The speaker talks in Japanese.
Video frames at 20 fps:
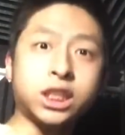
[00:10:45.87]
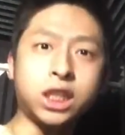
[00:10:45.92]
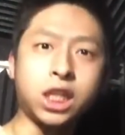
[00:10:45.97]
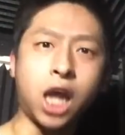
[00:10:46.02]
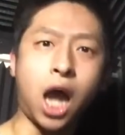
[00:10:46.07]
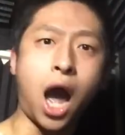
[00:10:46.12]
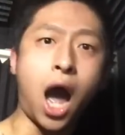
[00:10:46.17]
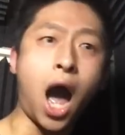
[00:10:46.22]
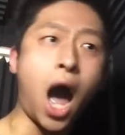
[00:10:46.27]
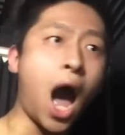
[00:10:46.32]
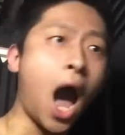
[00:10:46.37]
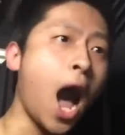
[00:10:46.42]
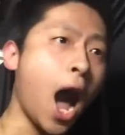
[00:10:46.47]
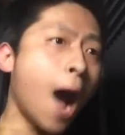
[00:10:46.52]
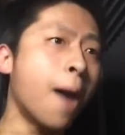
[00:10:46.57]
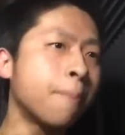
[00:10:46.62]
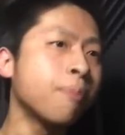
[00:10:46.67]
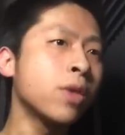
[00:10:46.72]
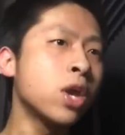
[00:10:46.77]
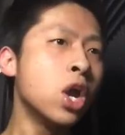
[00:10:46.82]
きたー
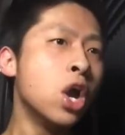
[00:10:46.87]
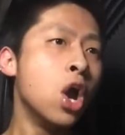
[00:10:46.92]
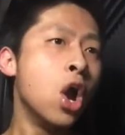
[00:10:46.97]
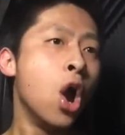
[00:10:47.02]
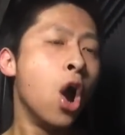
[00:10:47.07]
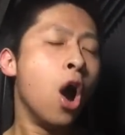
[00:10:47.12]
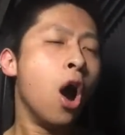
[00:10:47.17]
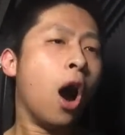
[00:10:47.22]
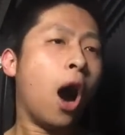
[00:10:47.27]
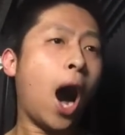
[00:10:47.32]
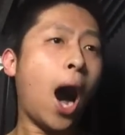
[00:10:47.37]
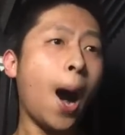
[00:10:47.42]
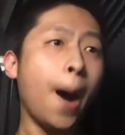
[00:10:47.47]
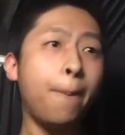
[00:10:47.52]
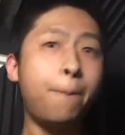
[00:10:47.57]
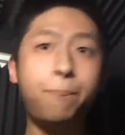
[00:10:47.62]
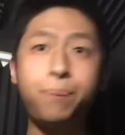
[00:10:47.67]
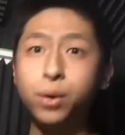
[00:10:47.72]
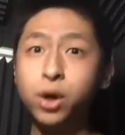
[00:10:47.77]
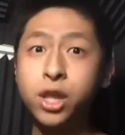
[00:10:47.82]

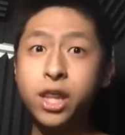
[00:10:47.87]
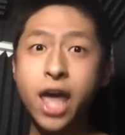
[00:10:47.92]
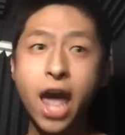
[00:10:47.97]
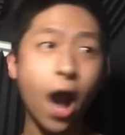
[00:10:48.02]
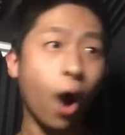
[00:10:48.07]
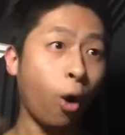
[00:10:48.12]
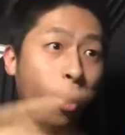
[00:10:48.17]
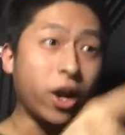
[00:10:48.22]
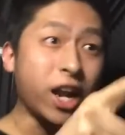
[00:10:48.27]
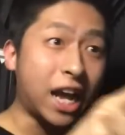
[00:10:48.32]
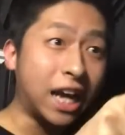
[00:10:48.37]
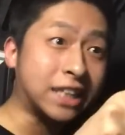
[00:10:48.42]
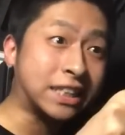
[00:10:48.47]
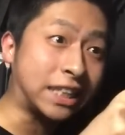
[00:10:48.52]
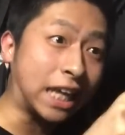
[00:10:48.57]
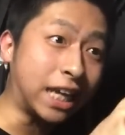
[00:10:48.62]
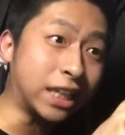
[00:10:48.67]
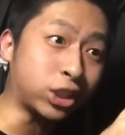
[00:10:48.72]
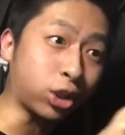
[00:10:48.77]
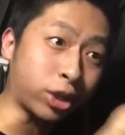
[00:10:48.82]
あっぶね保冷し
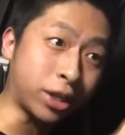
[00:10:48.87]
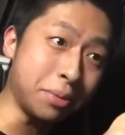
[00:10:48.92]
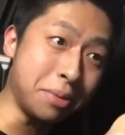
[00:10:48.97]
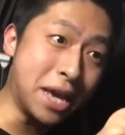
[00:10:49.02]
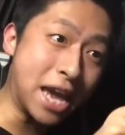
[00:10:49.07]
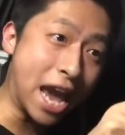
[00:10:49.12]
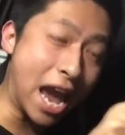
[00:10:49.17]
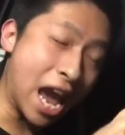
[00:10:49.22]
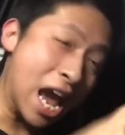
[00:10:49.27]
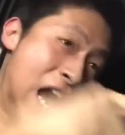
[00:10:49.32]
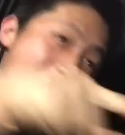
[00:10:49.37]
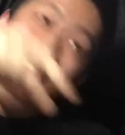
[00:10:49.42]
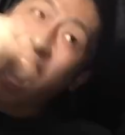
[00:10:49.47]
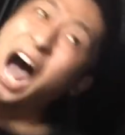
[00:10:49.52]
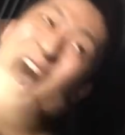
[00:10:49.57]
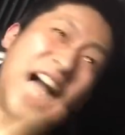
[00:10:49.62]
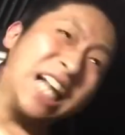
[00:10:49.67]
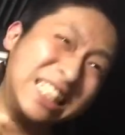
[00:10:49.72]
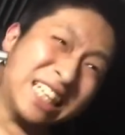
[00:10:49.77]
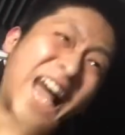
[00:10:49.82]
たでしょ君
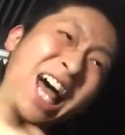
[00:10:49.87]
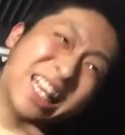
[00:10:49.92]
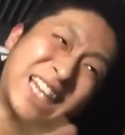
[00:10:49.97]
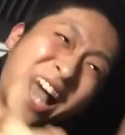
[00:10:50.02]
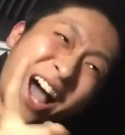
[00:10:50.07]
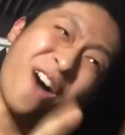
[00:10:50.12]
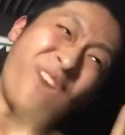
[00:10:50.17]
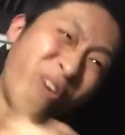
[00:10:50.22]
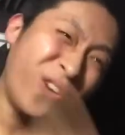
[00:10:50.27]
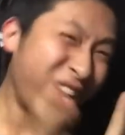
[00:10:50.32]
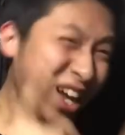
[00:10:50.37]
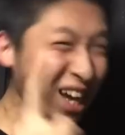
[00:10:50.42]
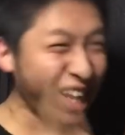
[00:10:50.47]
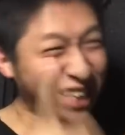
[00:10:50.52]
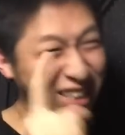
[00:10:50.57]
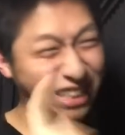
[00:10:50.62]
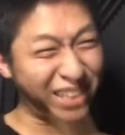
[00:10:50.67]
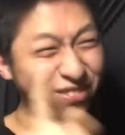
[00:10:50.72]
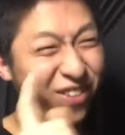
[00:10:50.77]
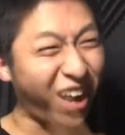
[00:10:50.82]
あなた保
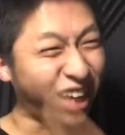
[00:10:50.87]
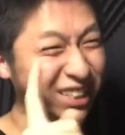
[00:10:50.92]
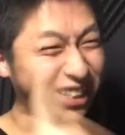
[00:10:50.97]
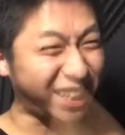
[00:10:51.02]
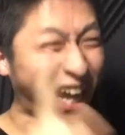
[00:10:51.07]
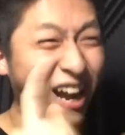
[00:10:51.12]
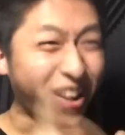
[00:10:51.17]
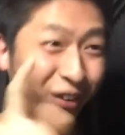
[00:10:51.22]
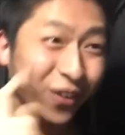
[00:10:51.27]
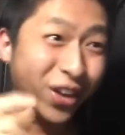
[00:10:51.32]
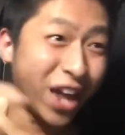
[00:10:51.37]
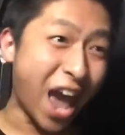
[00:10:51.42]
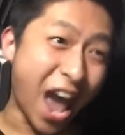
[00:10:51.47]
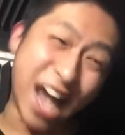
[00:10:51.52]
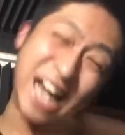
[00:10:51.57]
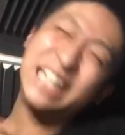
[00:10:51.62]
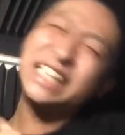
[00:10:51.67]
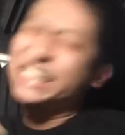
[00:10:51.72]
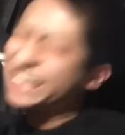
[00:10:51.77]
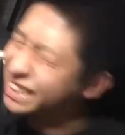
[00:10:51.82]
冷しましたよ
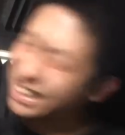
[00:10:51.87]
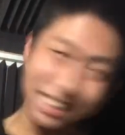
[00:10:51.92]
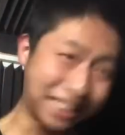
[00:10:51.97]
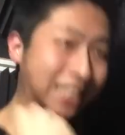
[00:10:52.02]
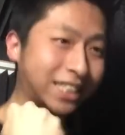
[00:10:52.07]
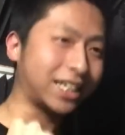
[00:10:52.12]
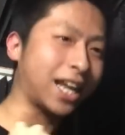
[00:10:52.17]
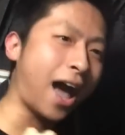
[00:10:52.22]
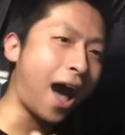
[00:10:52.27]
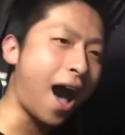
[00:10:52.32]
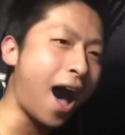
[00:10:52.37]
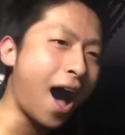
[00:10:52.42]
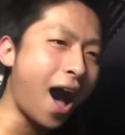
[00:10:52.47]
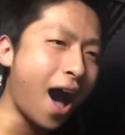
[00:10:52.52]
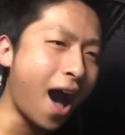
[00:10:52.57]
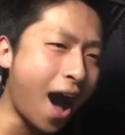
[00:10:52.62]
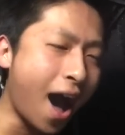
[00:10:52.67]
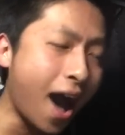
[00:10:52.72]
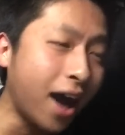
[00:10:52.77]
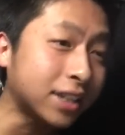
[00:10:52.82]
ねきたー
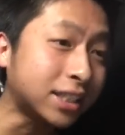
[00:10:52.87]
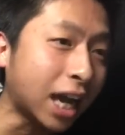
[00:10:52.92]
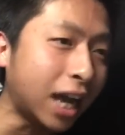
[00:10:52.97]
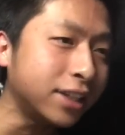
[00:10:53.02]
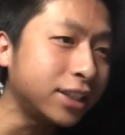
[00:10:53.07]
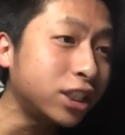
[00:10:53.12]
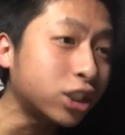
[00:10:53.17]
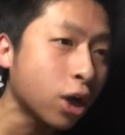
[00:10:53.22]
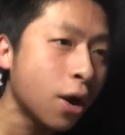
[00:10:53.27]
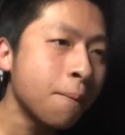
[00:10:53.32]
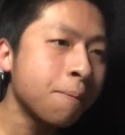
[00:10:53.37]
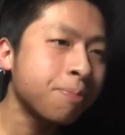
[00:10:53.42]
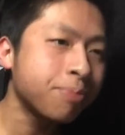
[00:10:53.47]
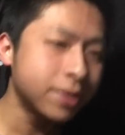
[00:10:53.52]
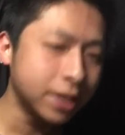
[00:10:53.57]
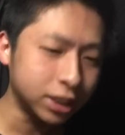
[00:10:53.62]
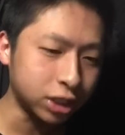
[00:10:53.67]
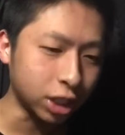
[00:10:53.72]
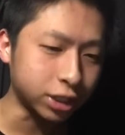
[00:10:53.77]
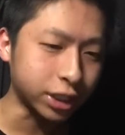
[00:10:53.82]
さあ
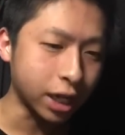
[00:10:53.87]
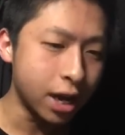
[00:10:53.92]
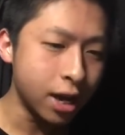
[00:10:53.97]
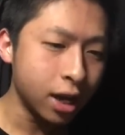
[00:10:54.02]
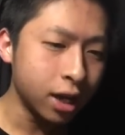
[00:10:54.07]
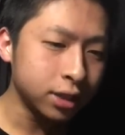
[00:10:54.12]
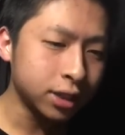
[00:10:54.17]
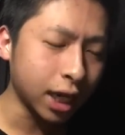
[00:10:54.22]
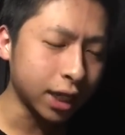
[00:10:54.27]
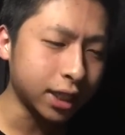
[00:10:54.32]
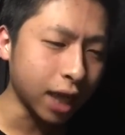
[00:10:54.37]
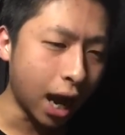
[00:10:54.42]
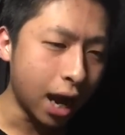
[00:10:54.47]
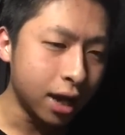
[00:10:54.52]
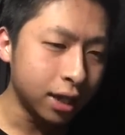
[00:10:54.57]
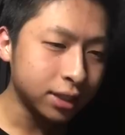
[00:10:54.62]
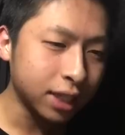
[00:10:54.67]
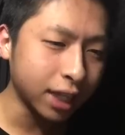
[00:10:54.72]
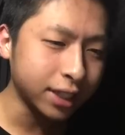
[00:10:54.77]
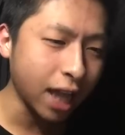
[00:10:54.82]
2028最多
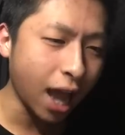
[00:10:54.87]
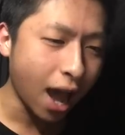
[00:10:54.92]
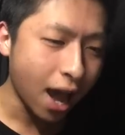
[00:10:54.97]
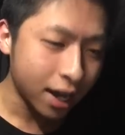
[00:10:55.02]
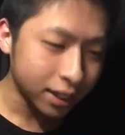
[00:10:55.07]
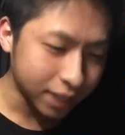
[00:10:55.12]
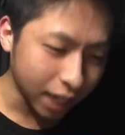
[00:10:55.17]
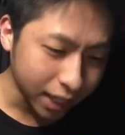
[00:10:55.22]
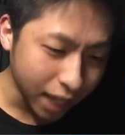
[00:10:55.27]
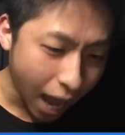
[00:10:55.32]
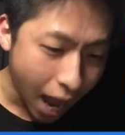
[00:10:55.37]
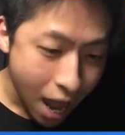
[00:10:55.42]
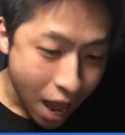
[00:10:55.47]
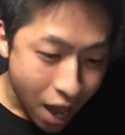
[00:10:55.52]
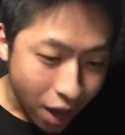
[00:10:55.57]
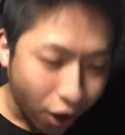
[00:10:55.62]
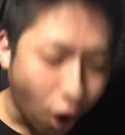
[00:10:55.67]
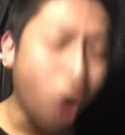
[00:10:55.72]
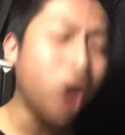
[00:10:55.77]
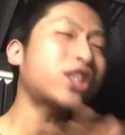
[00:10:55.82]
最多最多
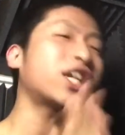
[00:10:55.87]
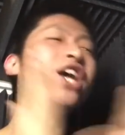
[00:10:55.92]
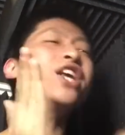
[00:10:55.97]
50